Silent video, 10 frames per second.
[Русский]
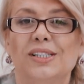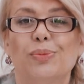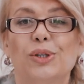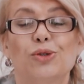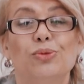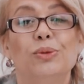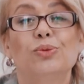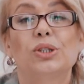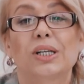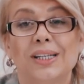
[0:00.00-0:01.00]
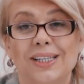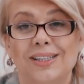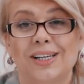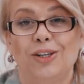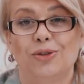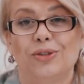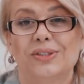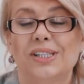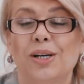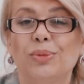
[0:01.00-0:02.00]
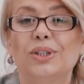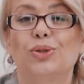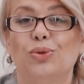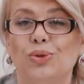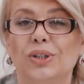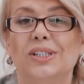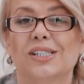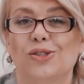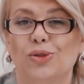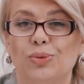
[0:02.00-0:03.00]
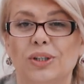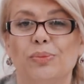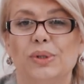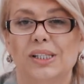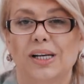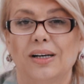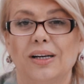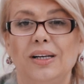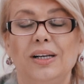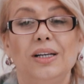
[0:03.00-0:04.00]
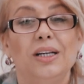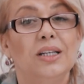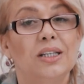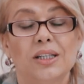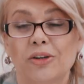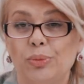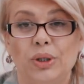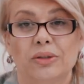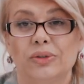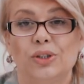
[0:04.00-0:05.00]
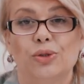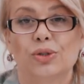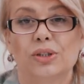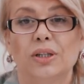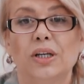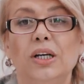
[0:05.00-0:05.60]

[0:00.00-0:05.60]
способен устранить налет в самых труднодоступных местах и не травмировать десны.